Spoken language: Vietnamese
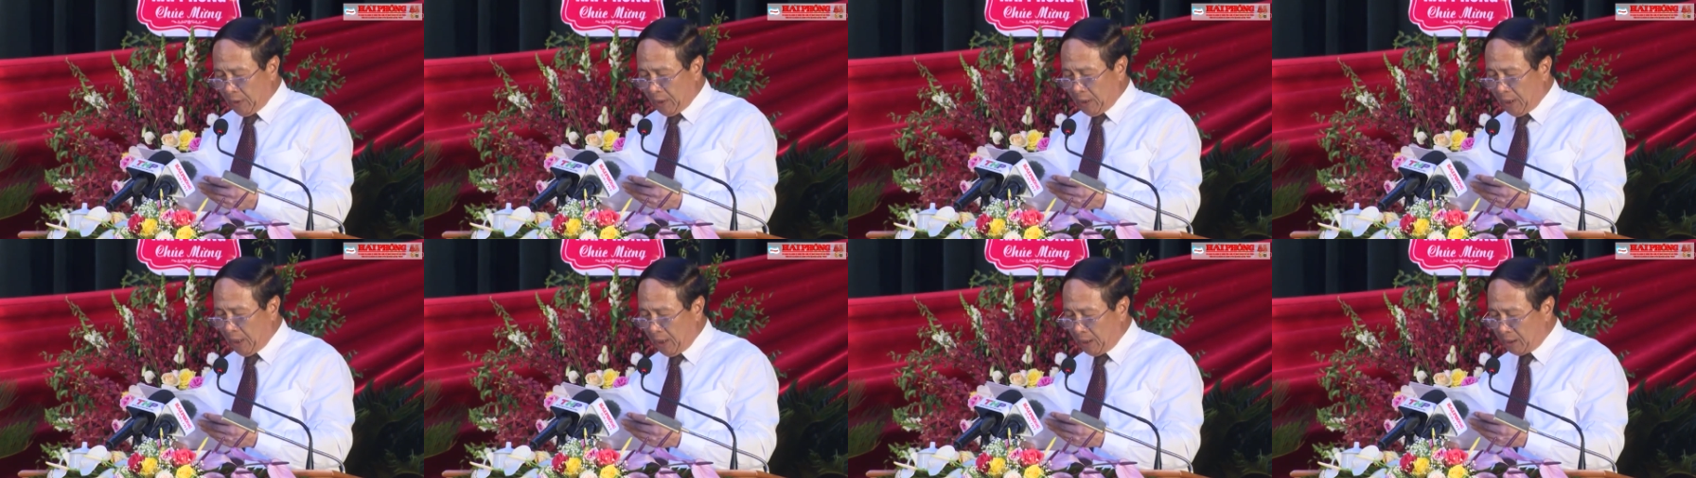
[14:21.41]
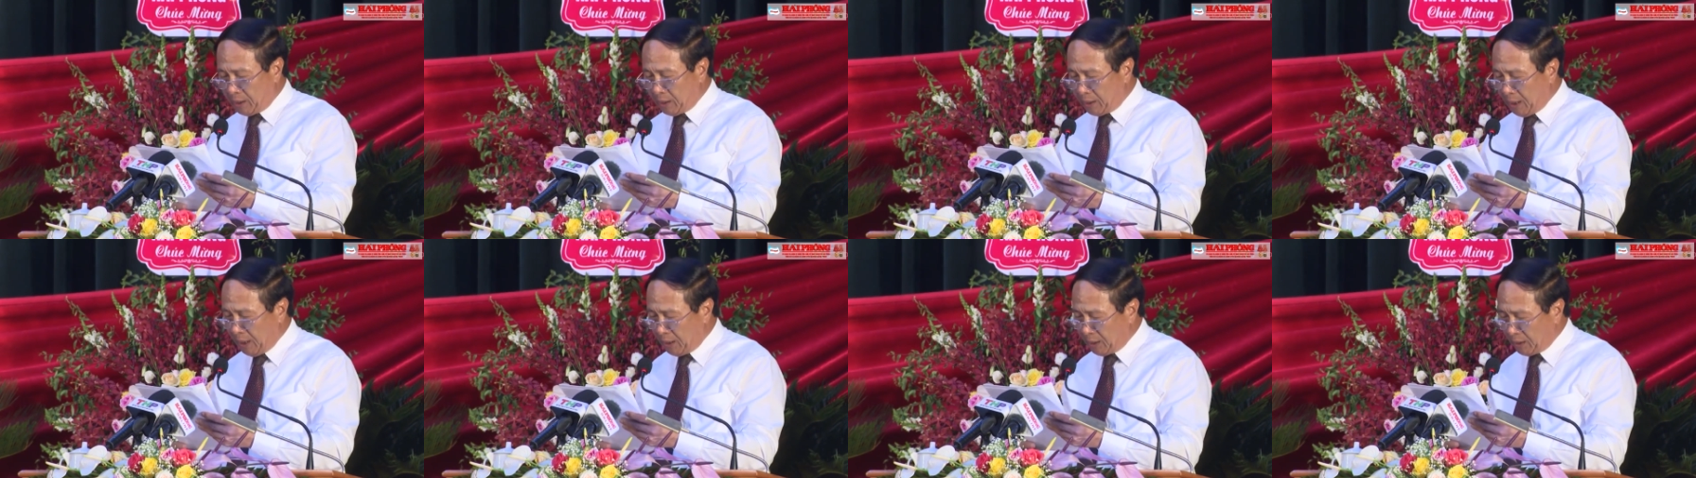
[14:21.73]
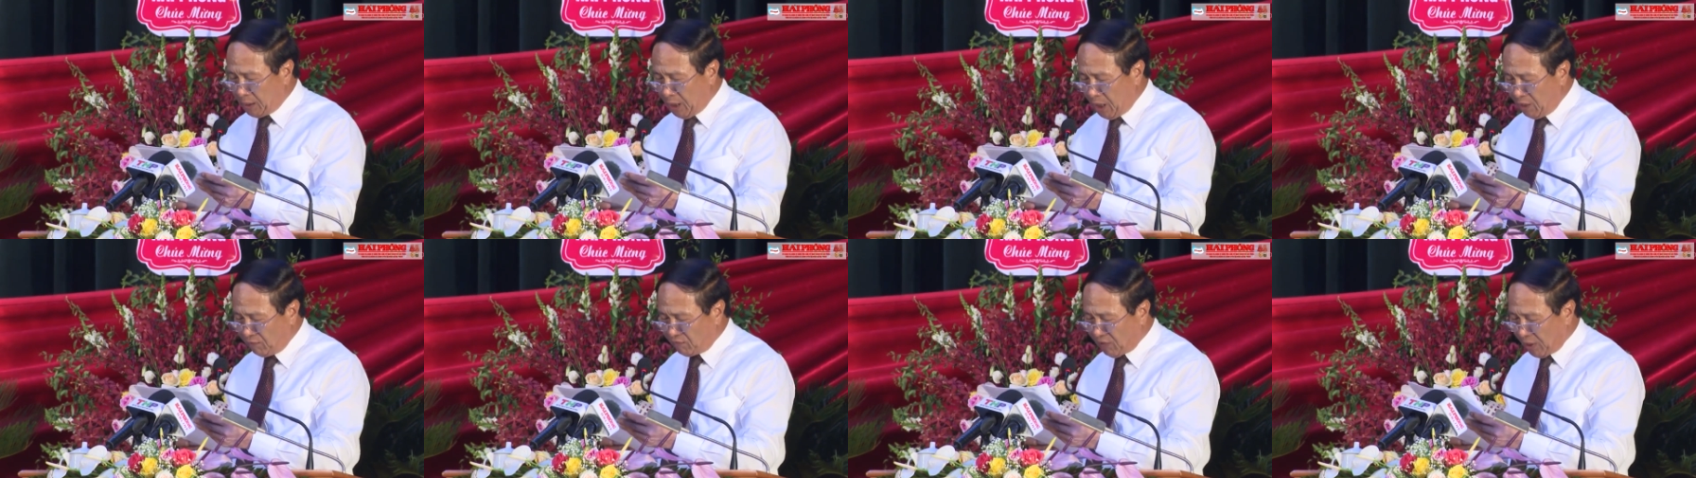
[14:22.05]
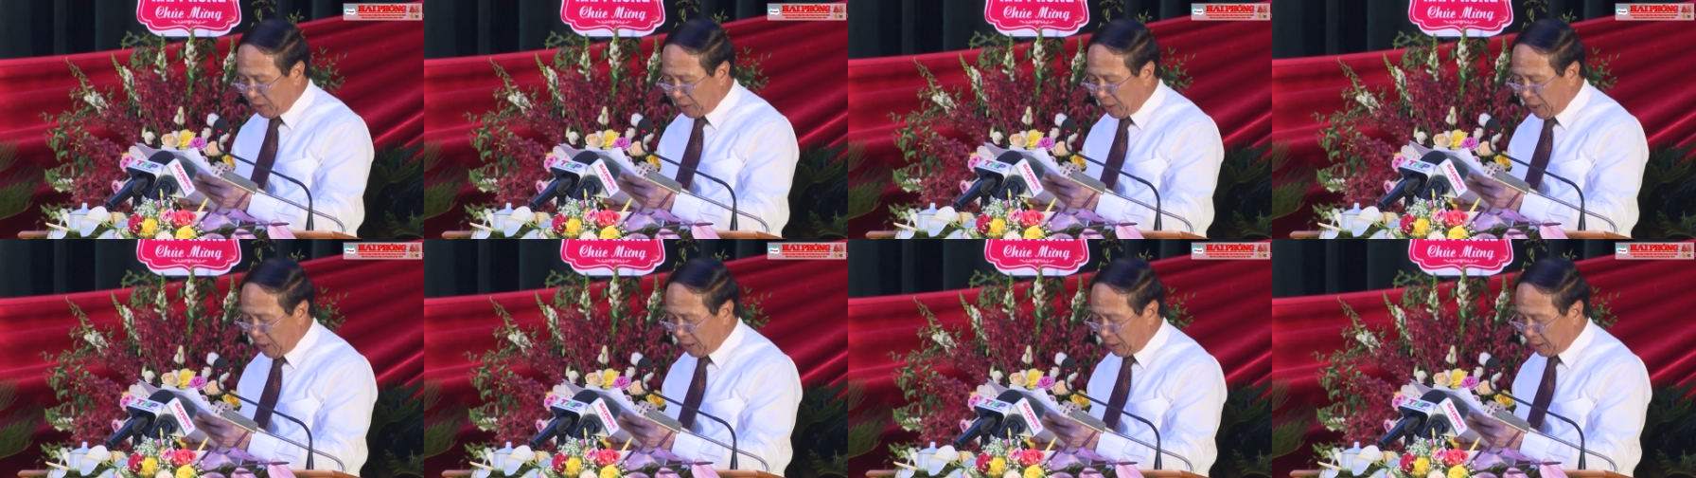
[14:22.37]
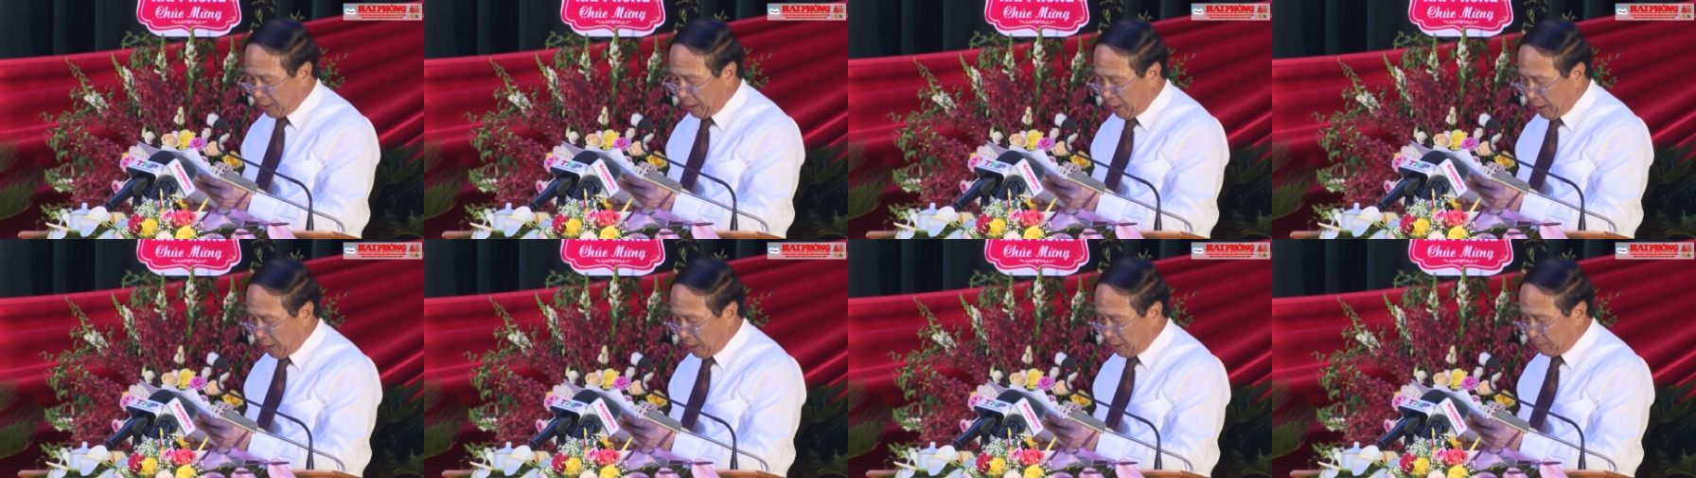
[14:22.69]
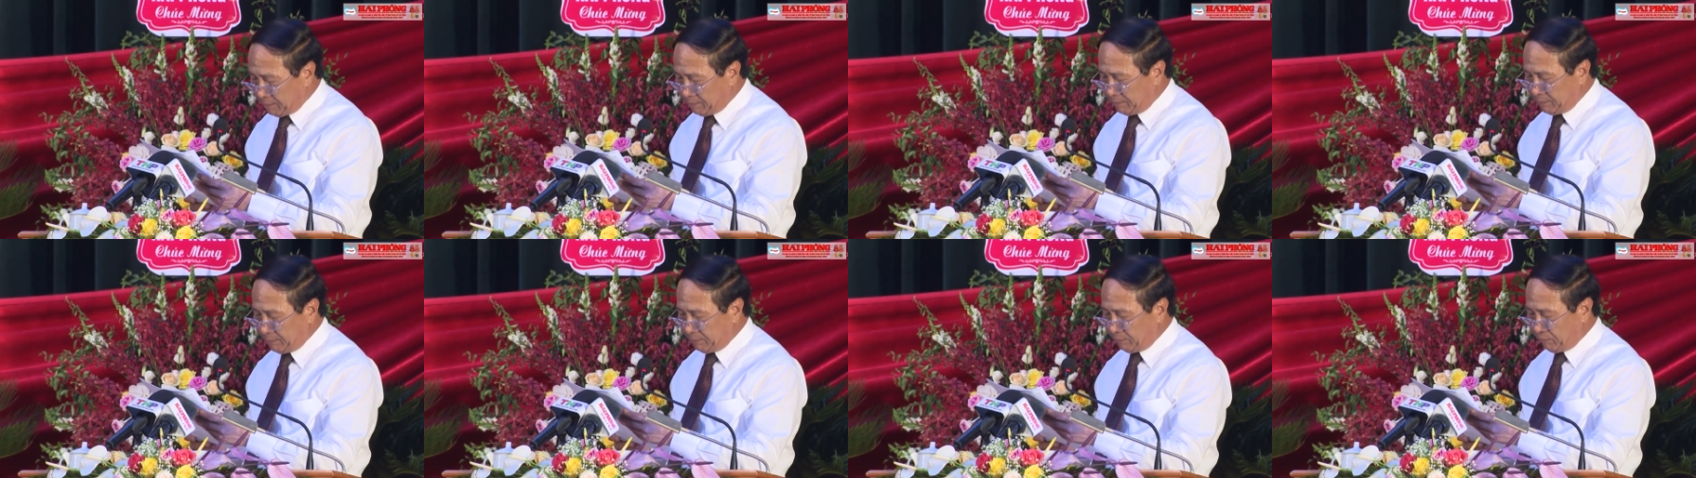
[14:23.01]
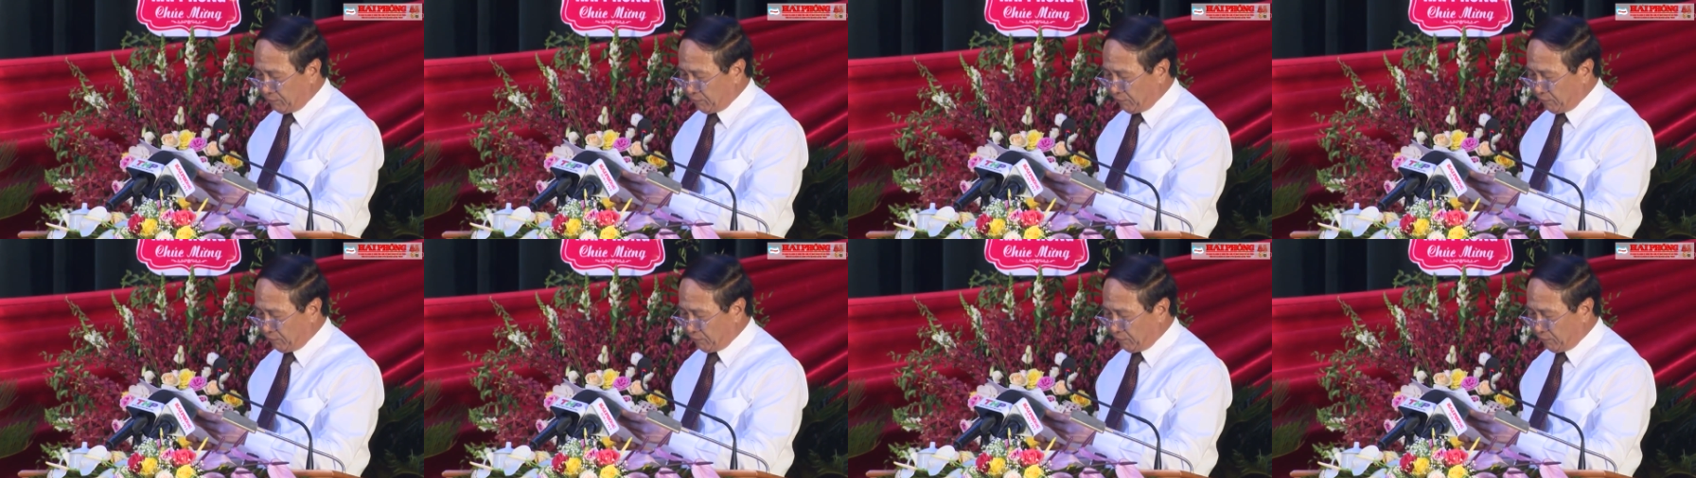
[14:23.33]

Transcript: cần căn cứ vào đặc điểm